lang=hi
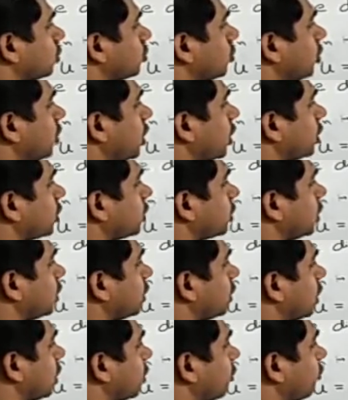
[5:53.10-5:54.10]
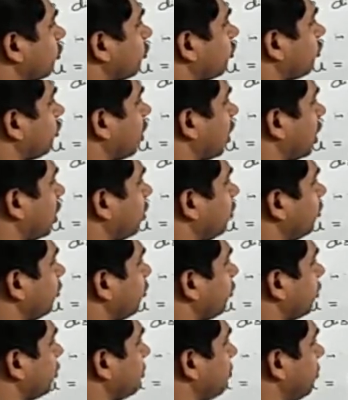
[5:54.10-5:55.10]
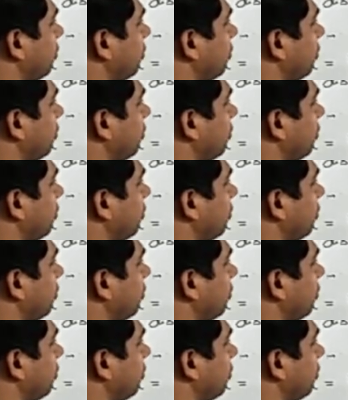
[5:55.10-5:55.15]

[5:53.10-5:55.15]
तो ये कितना आ जाएगा 5